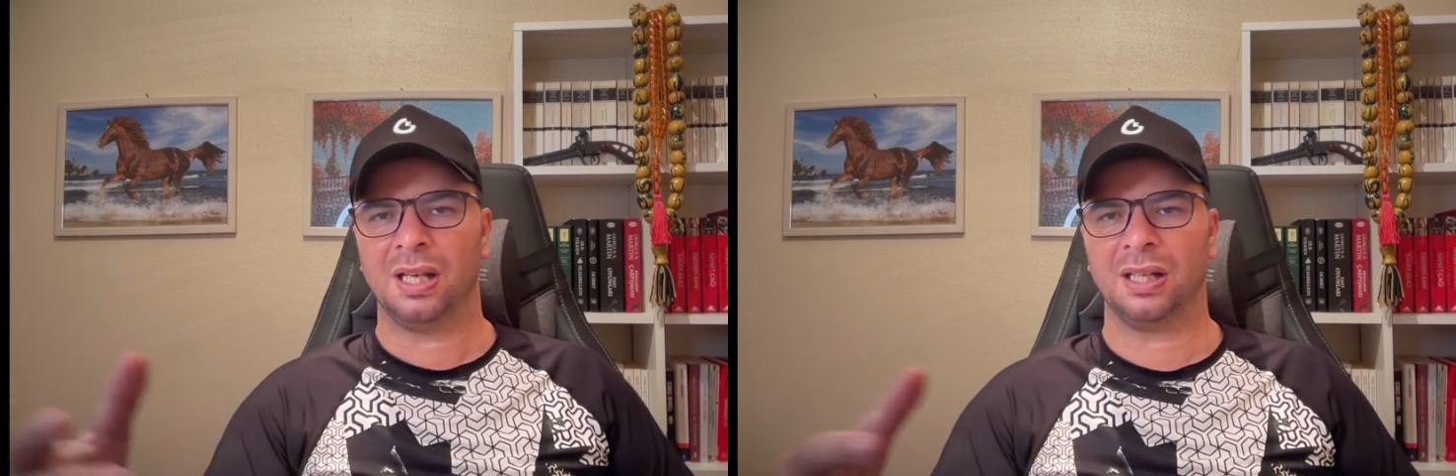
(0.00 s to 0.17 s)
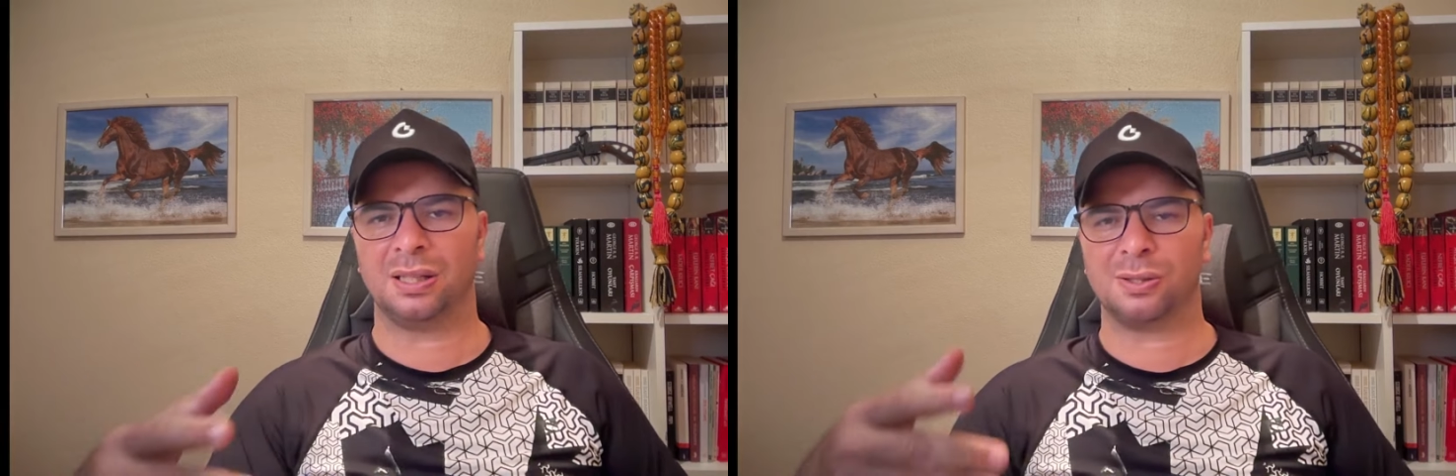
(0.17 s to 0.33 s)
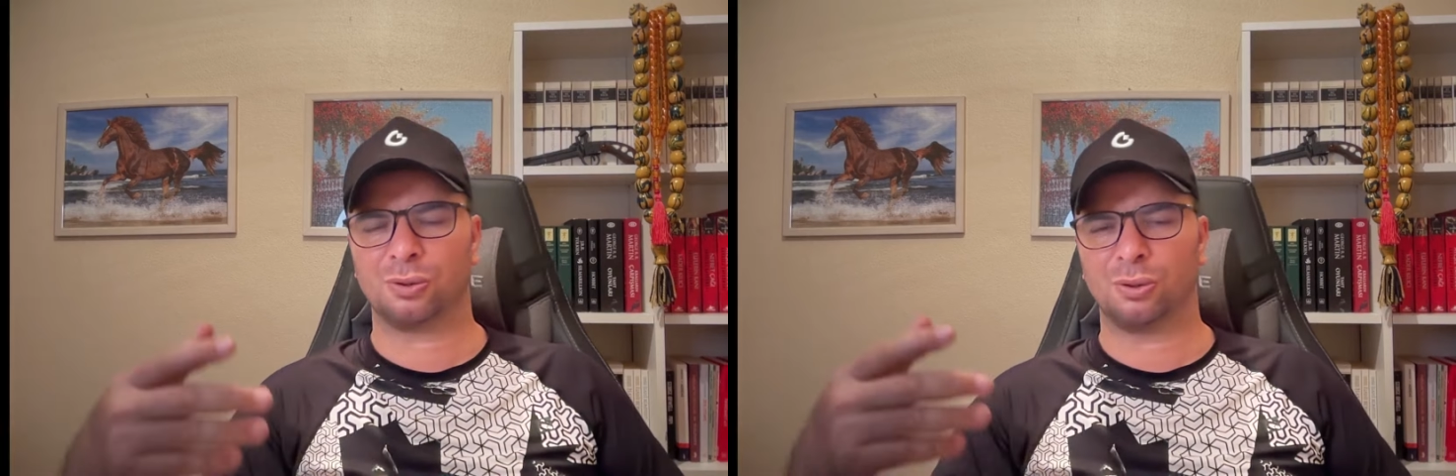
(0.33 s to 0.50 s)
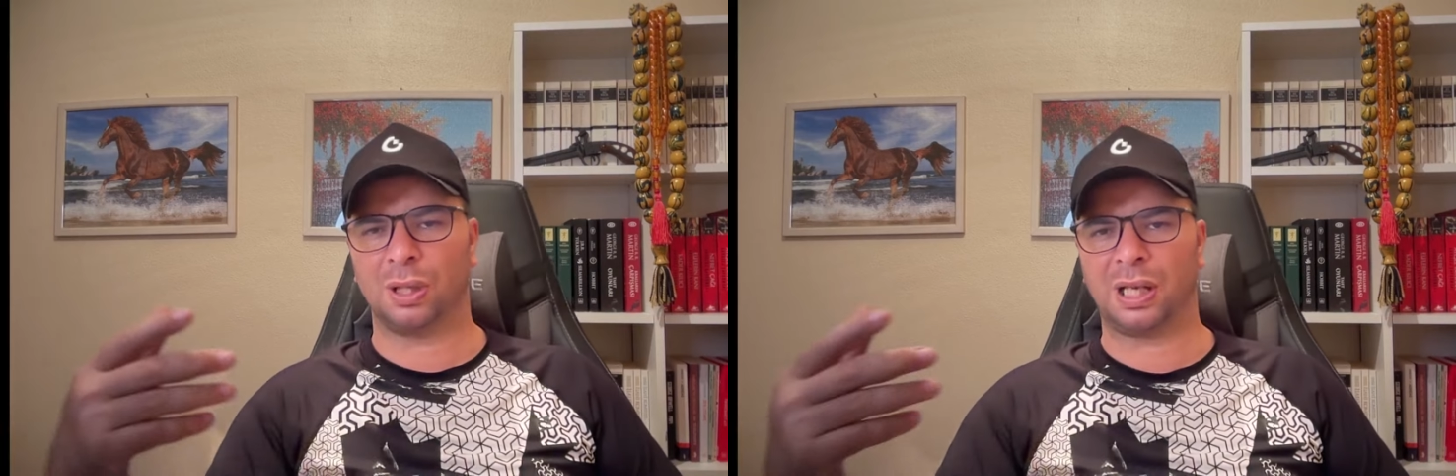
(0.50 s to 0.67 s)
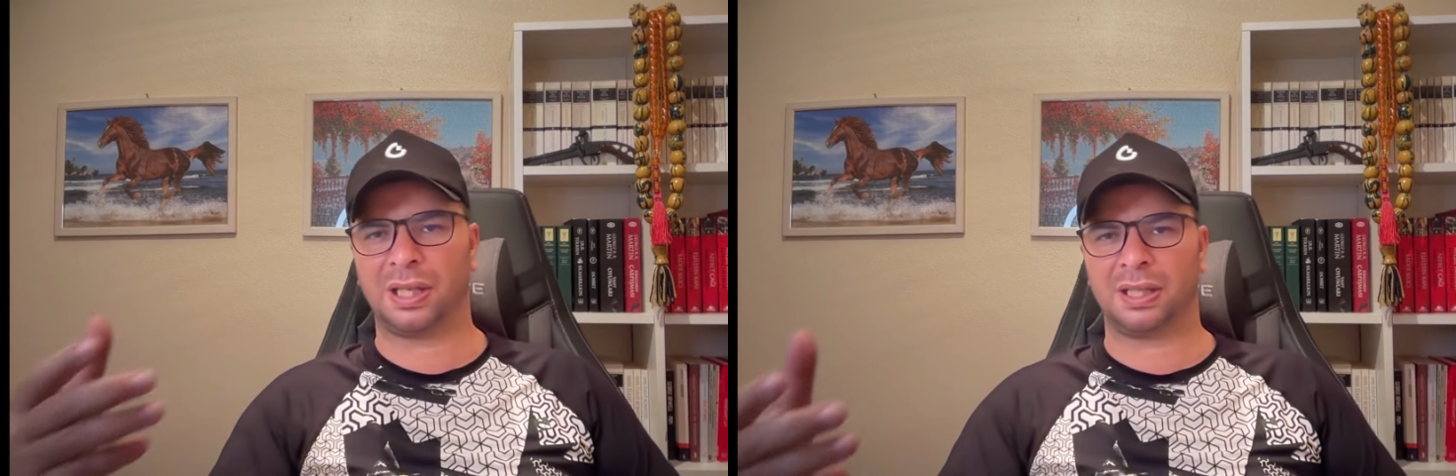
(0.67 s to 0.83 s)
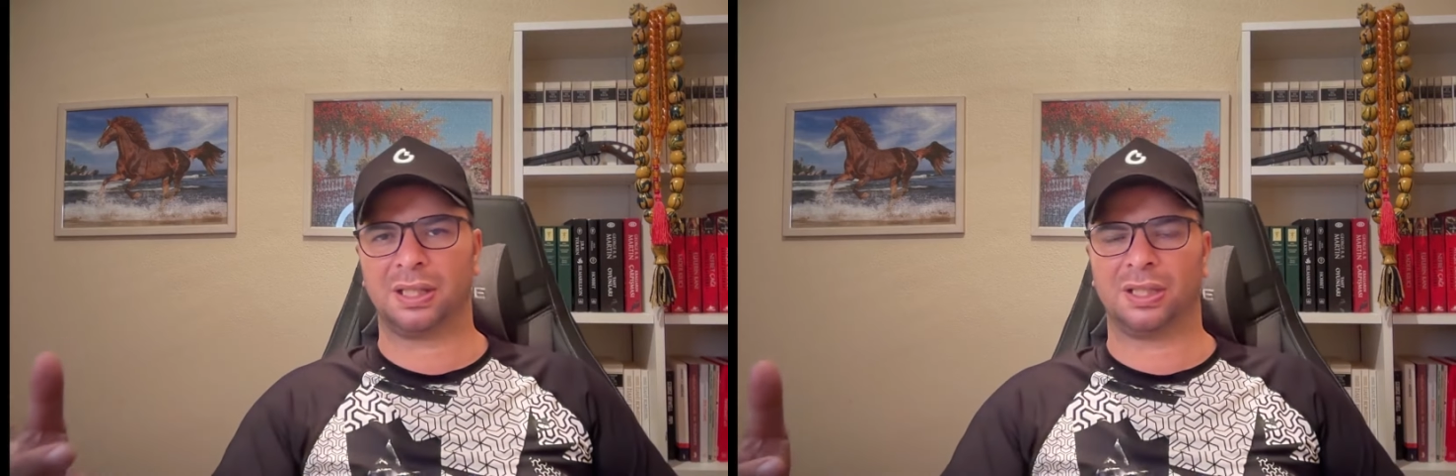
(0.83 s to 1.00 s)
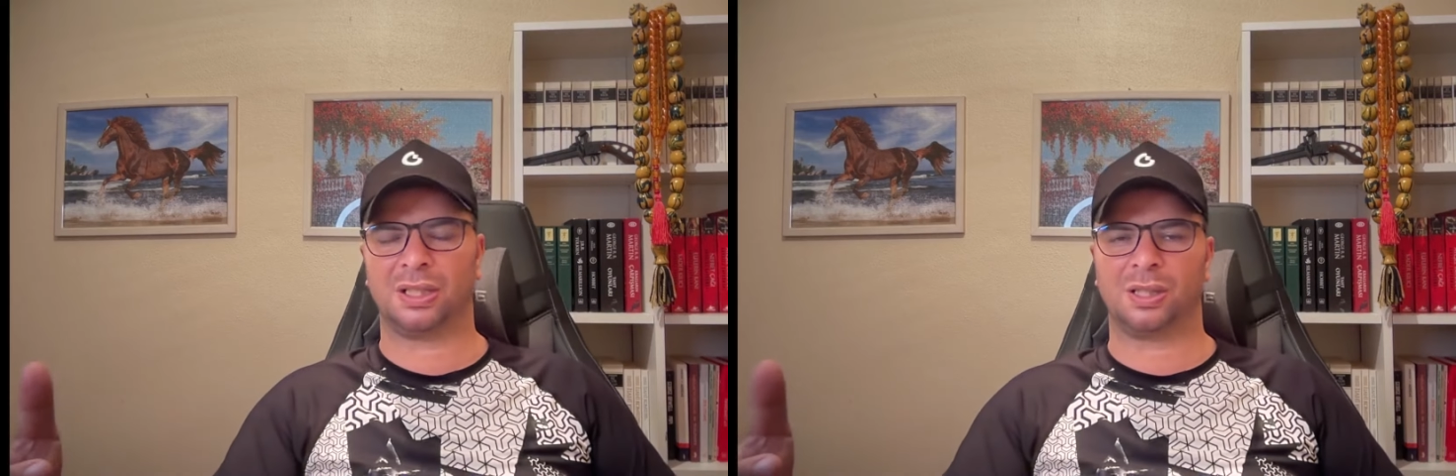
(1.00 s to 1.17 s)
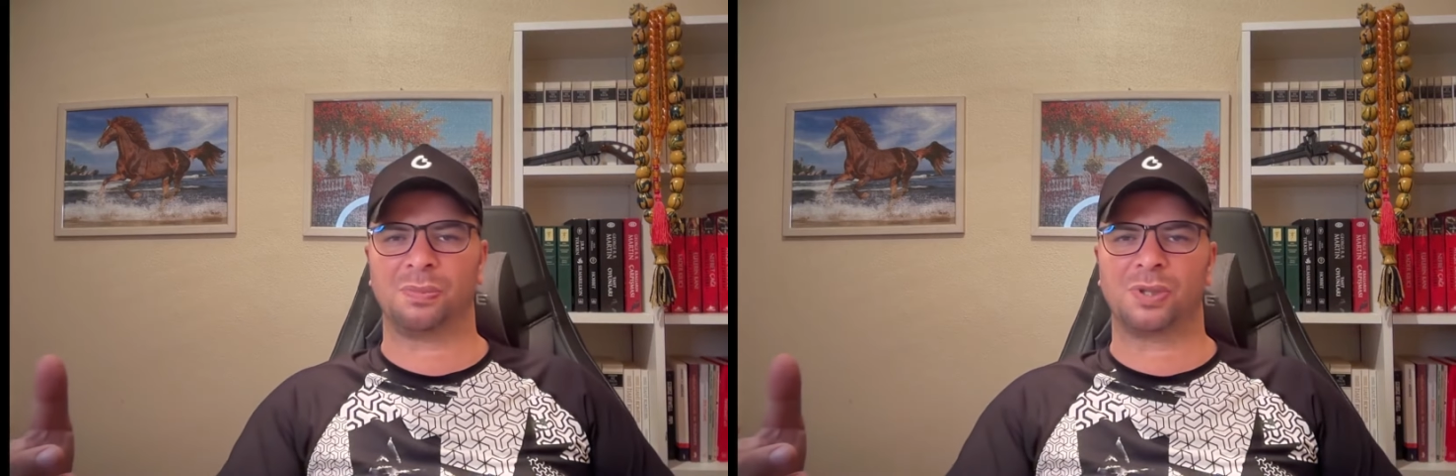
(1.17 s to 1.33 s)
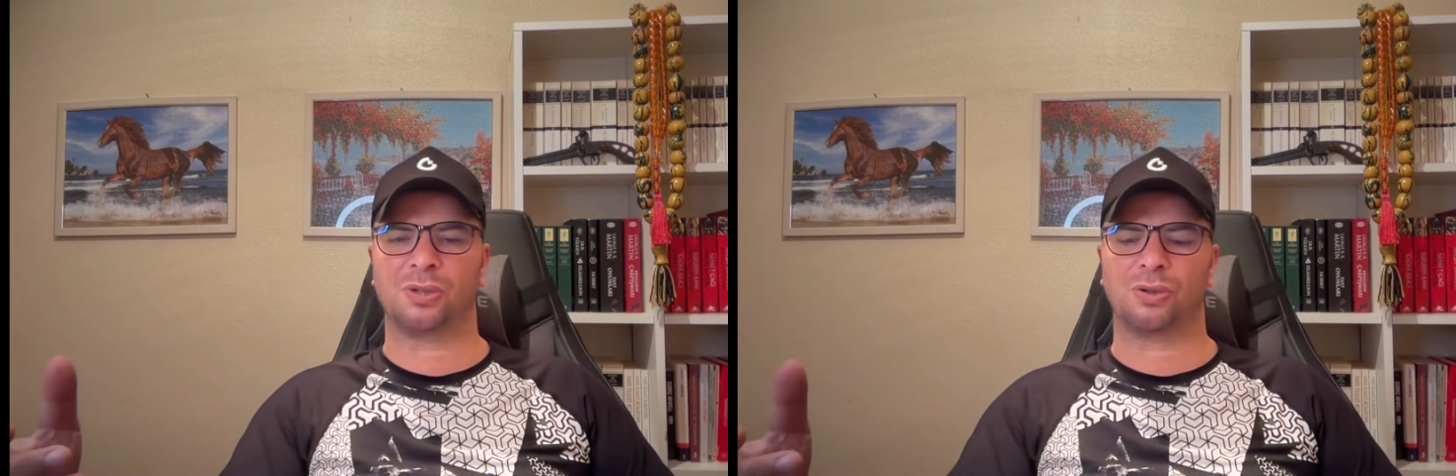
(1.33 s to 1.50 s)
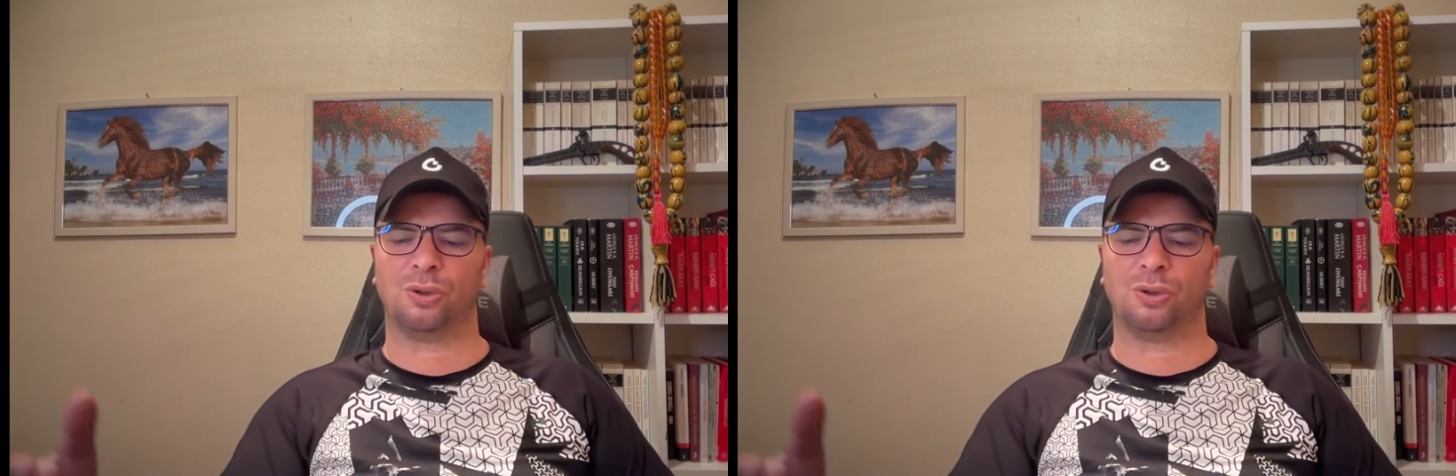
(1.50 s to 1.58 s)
hani Solana yatırımcısı